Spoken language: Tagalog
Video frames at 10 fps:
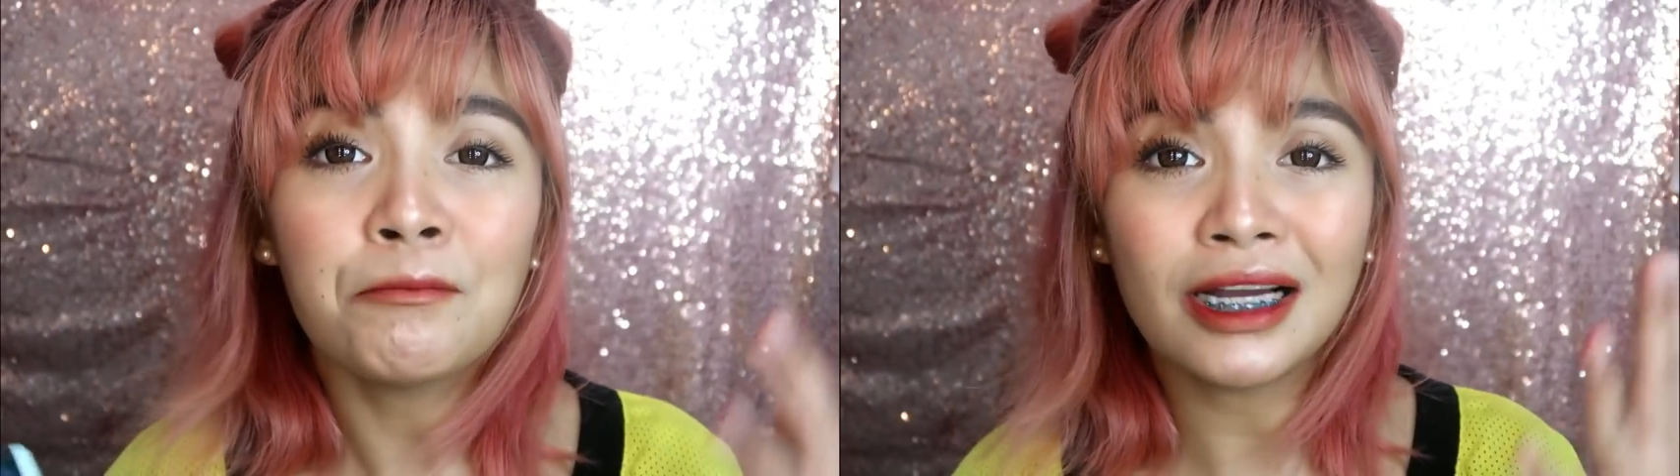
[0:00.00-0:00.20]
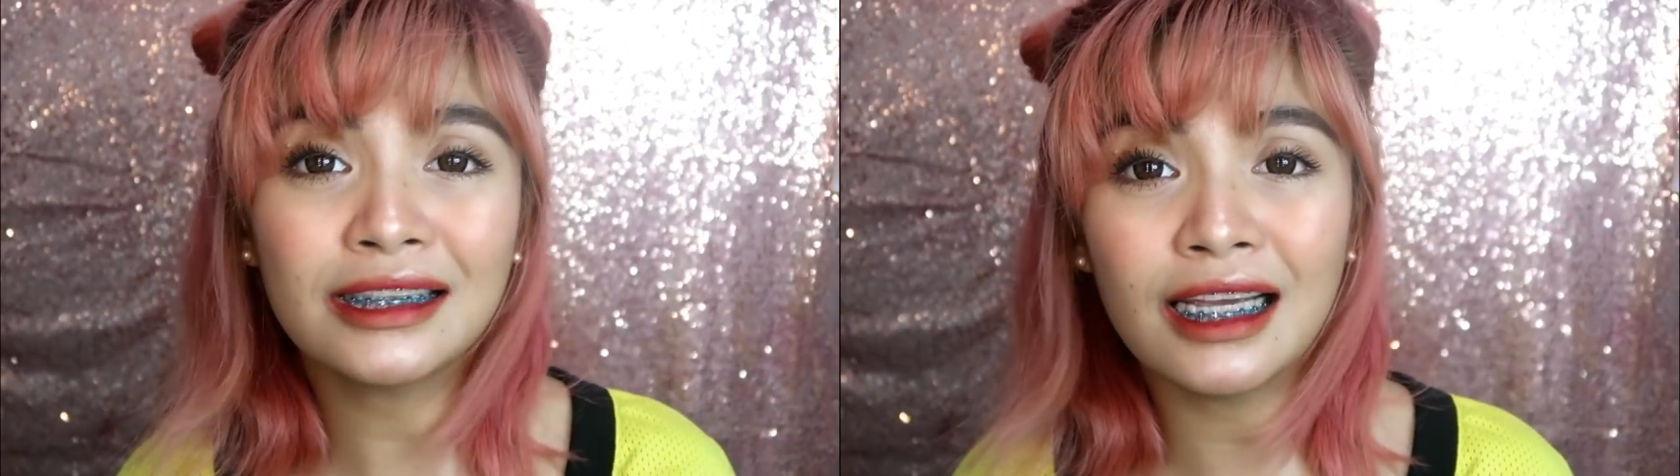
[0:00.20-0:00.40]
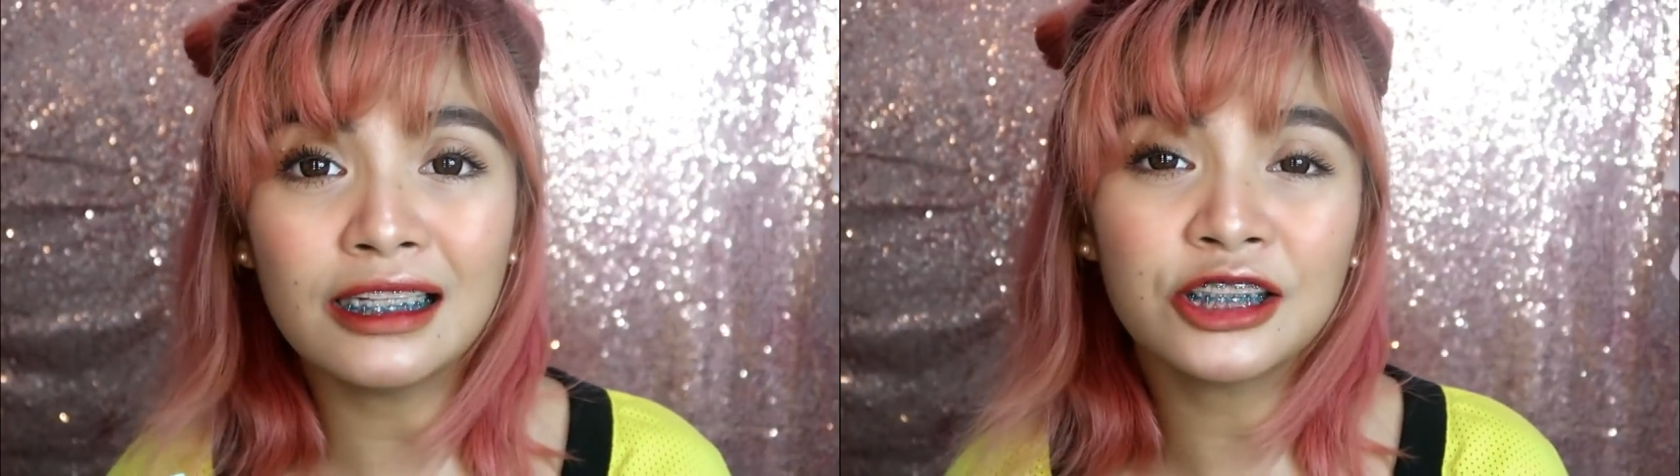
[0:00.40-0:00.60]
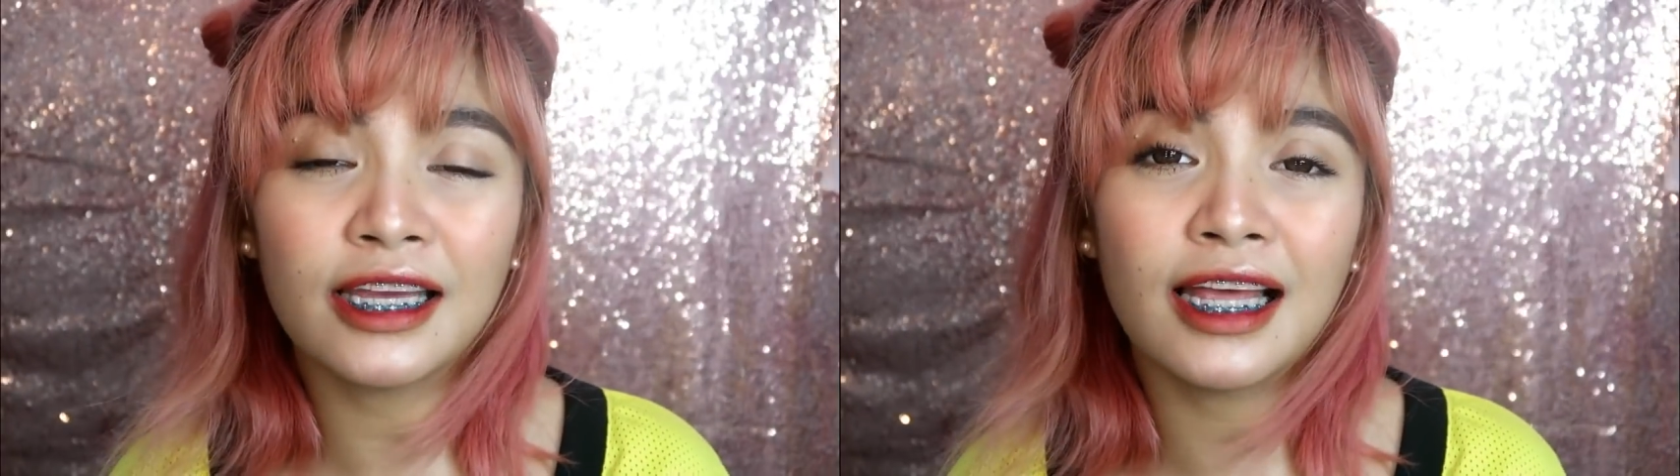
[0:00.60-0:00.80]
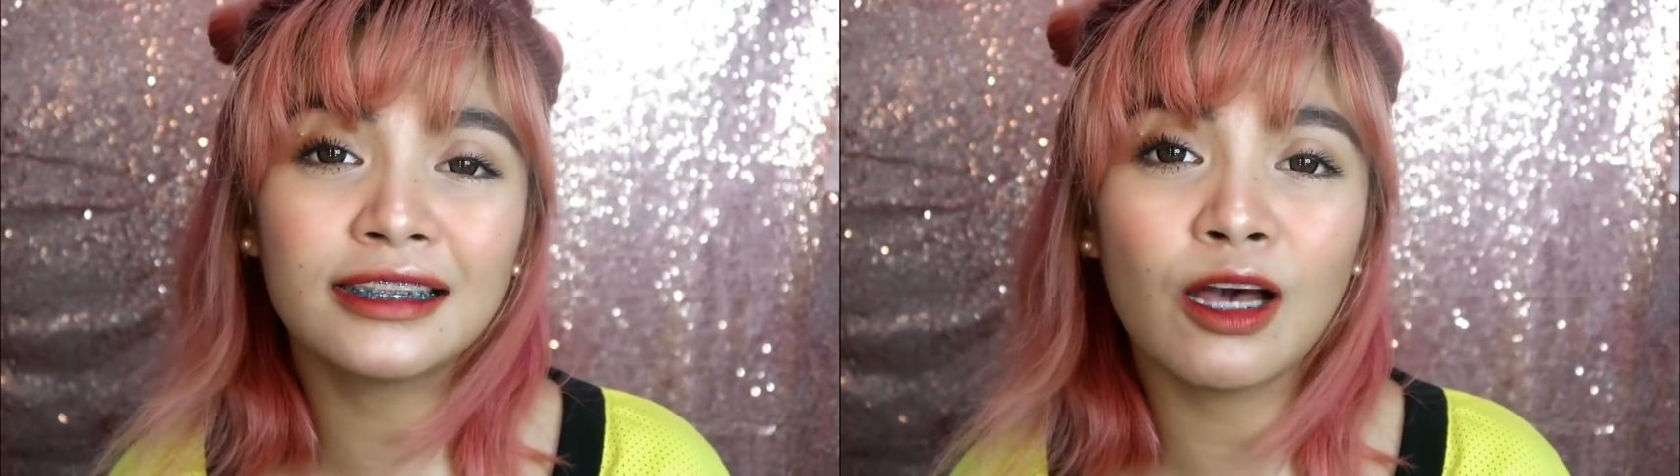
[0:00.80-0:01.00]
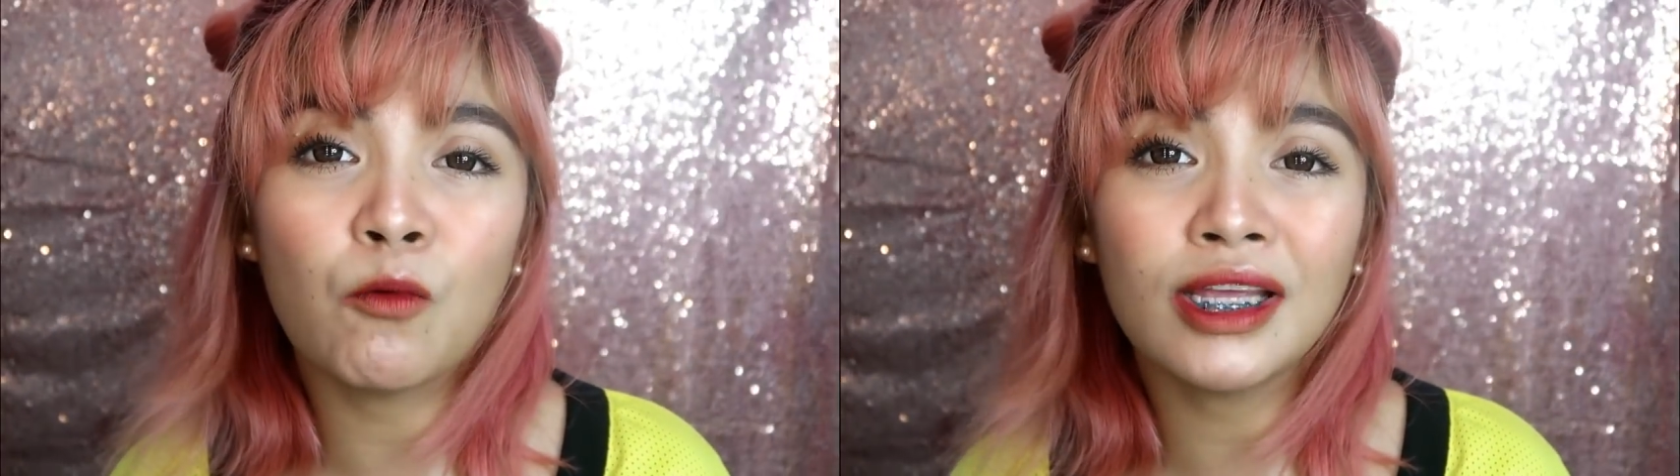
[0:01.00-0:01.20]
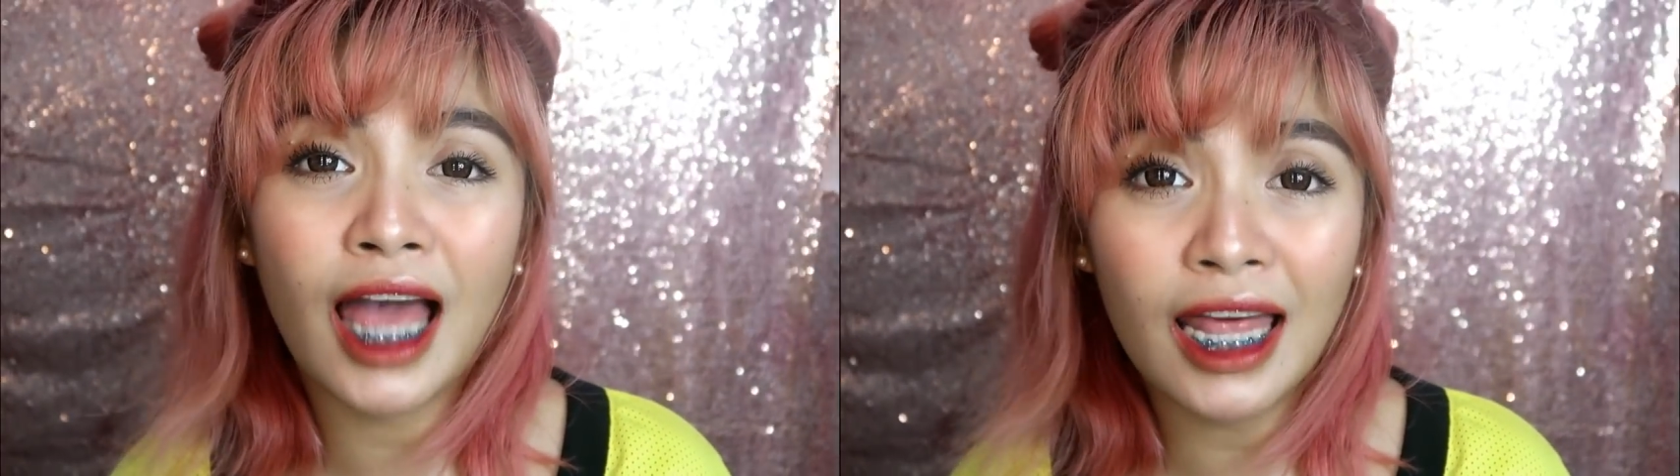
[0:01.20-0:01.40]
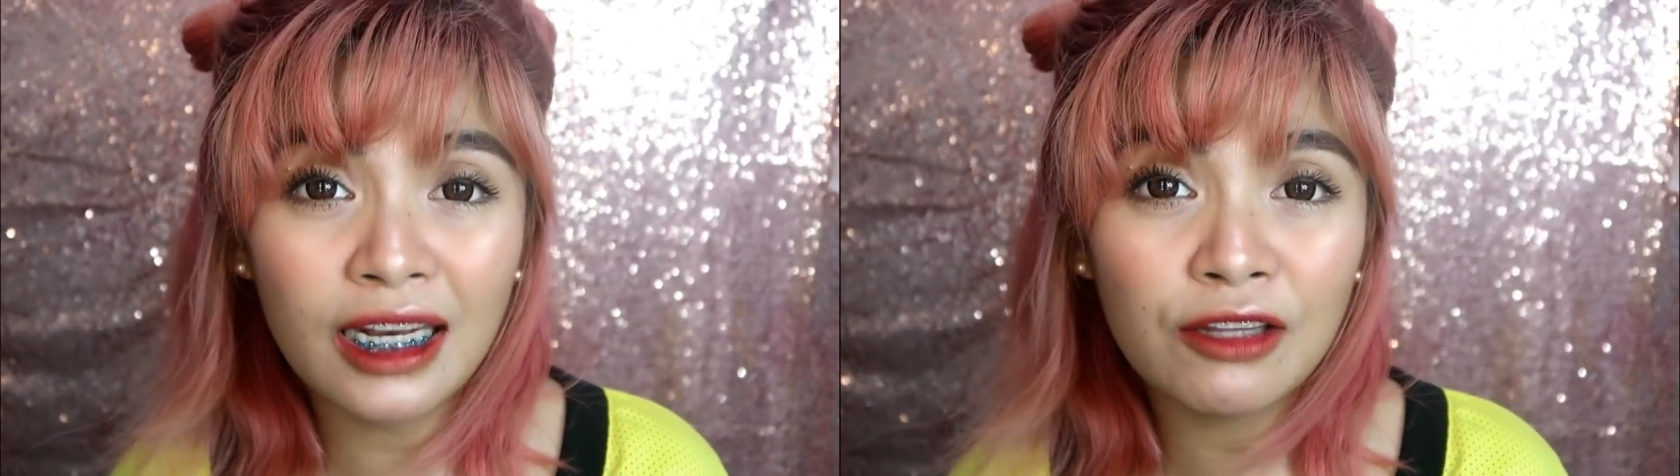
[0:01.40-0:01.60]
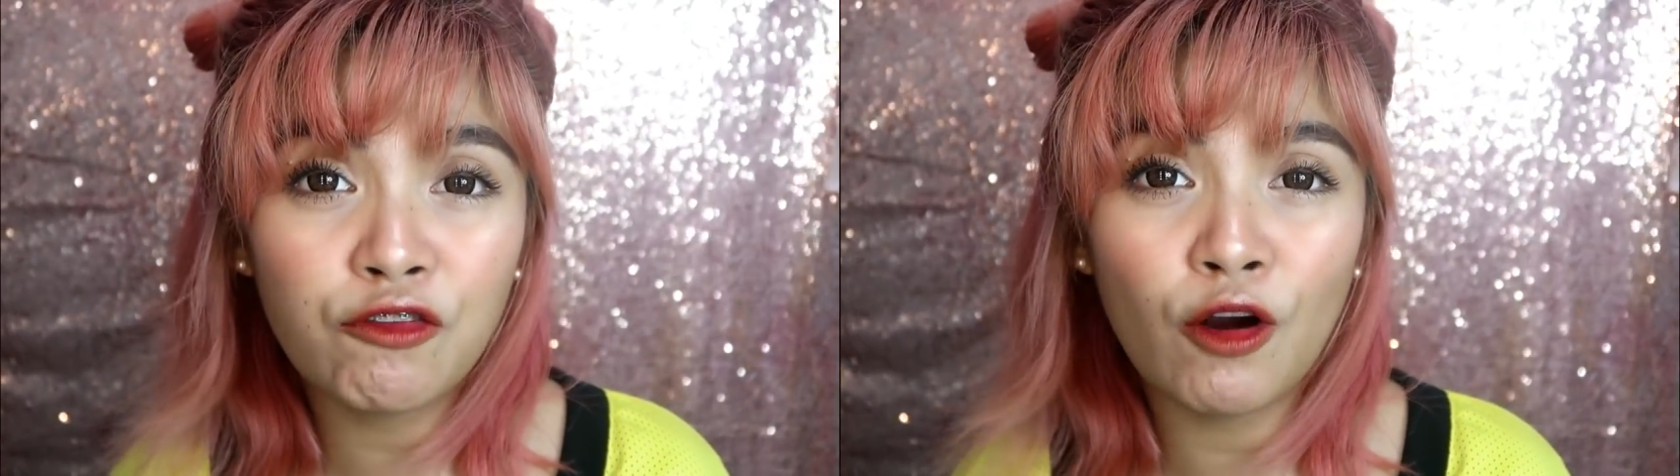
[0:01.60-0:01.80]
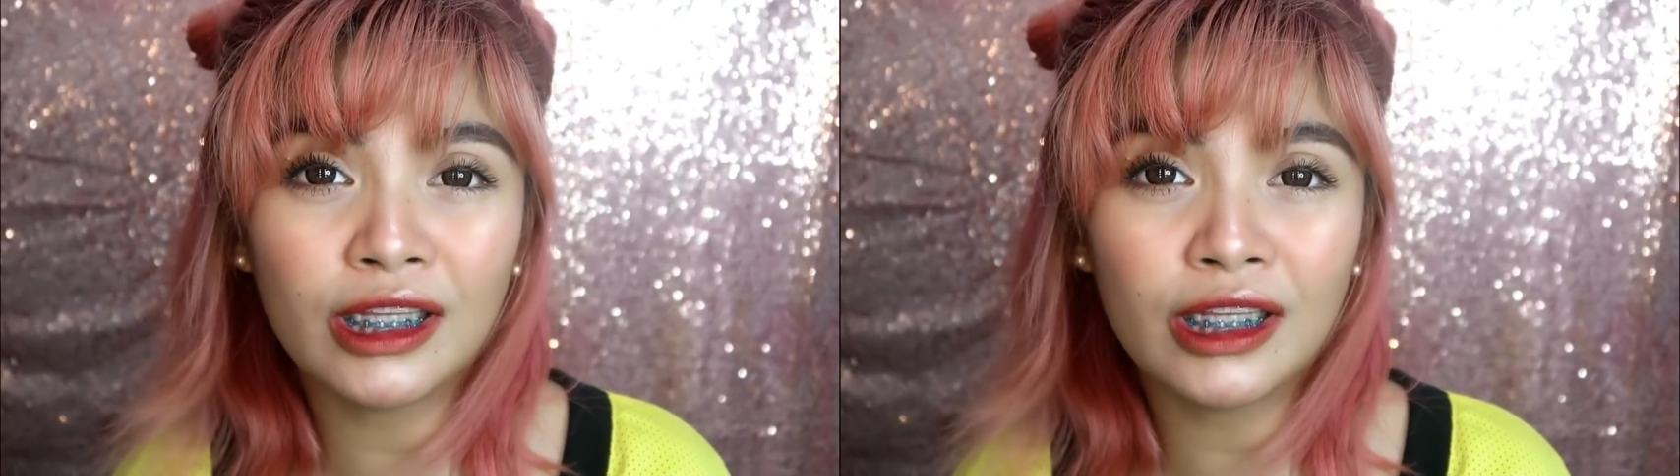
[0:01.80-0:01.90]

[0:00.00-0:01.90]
Pag sale siya, nasa 149